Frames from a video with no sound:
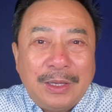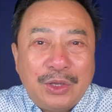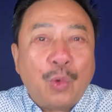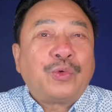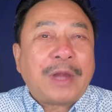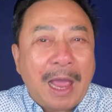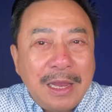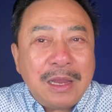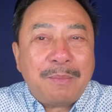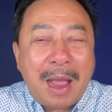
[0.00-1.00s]
Dù trễ
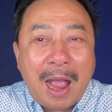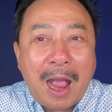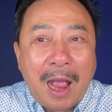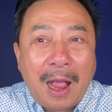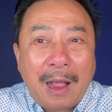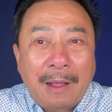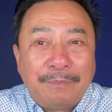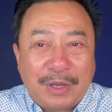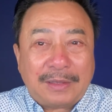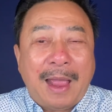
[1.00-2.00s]
nhưng mà
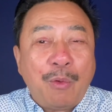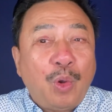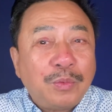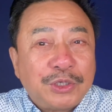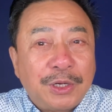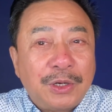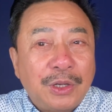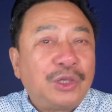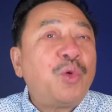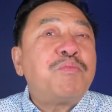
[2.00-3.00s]
Việt Thảo cũng xin
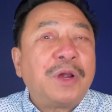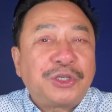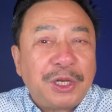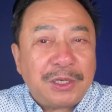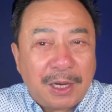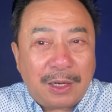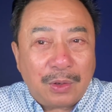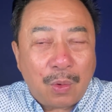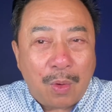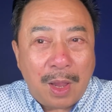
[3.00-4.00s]
được chúc mừng sinh nhật
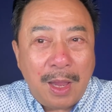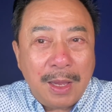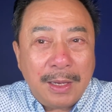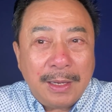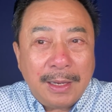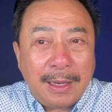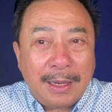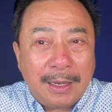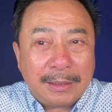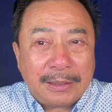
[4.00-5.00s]
của
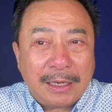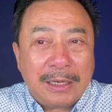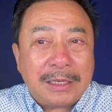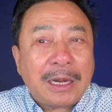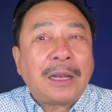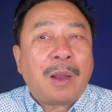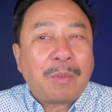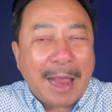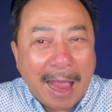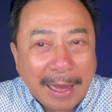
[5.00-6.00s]
chị Trần Ngọc
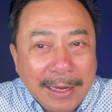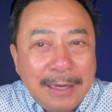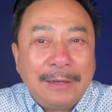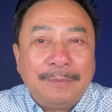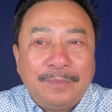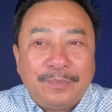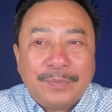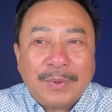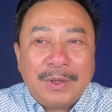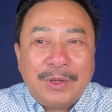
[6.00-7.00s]
Hải,
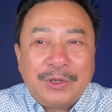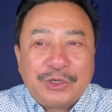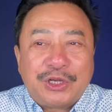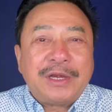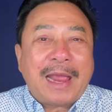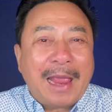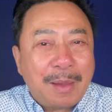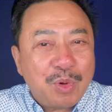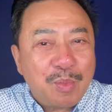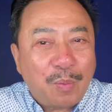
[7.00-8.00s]
sinh ngày
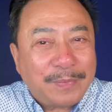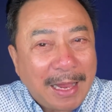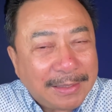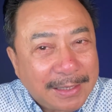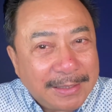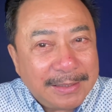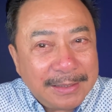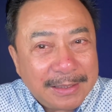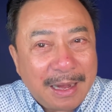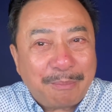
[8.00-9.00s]
24 tháng 4
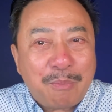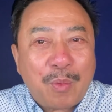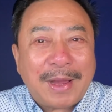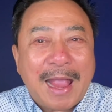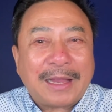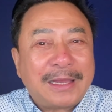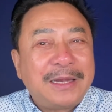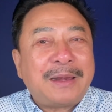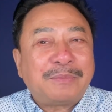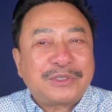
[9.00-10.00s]
năm
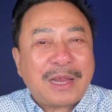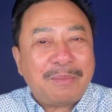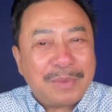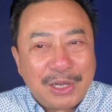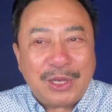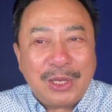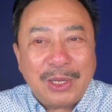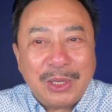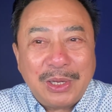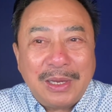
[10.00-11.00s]
1960,
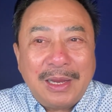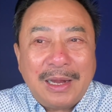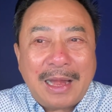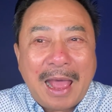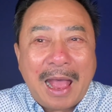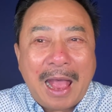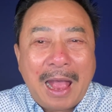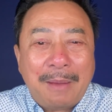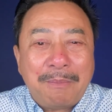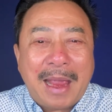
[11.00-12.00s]

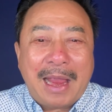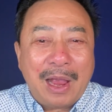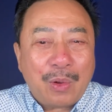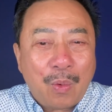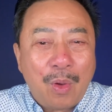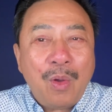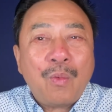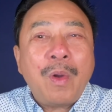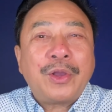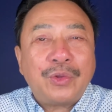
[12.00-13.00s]
là mẹ của
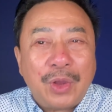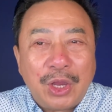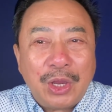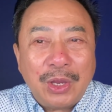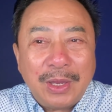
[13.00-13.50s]
Quốc Duy,